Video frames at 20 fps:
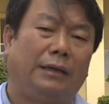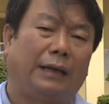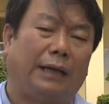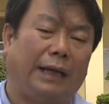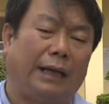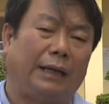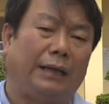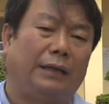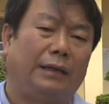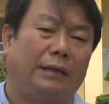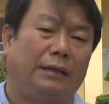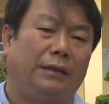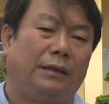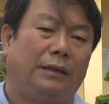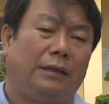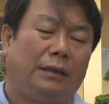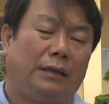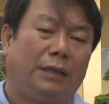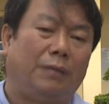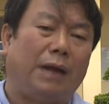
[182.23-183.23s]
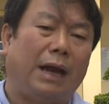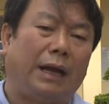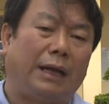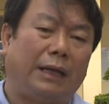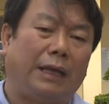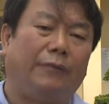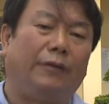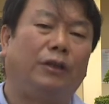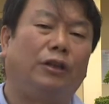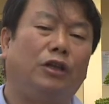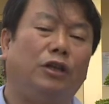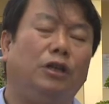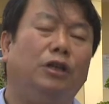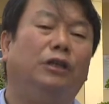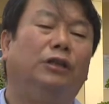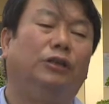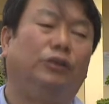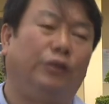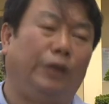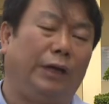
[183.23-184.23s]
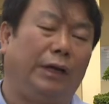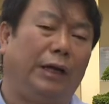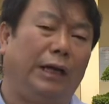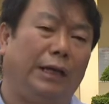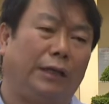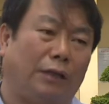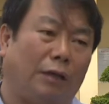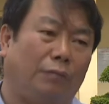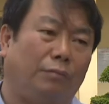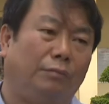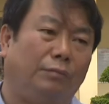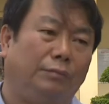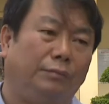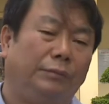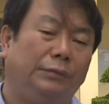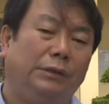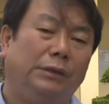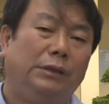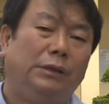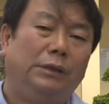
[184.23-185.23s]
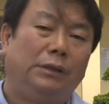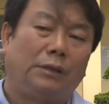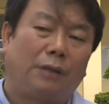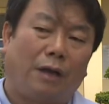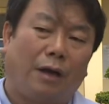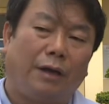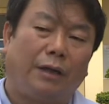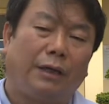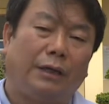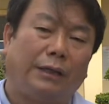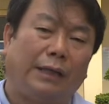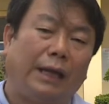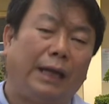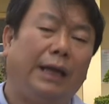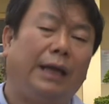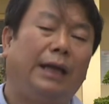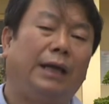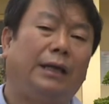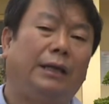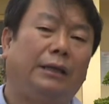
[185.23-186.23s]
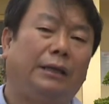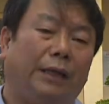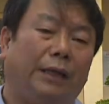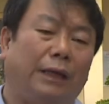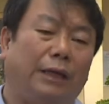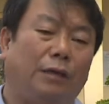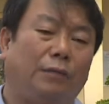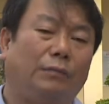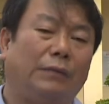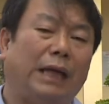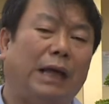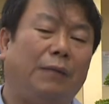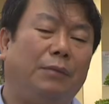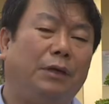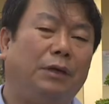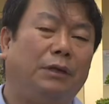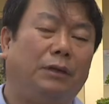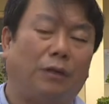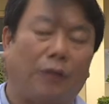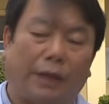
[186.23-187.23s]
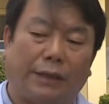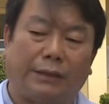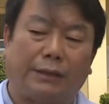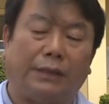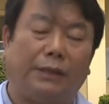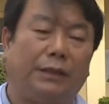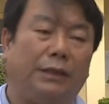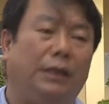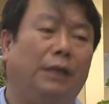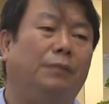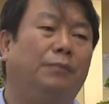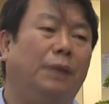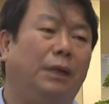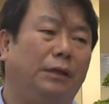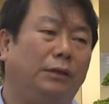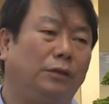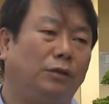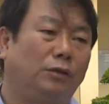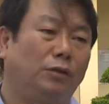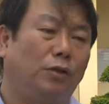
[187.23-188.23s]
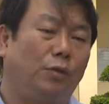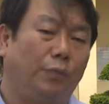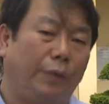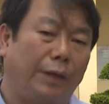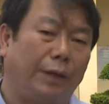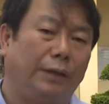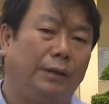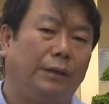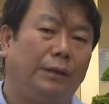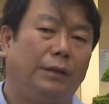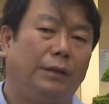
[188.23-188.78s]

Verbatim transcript: Đấy. Thứ ba là gì phải thường xuyên liên tục có như thế thì chúng ta mới loại trừ được bệnh sốt xuất huyết.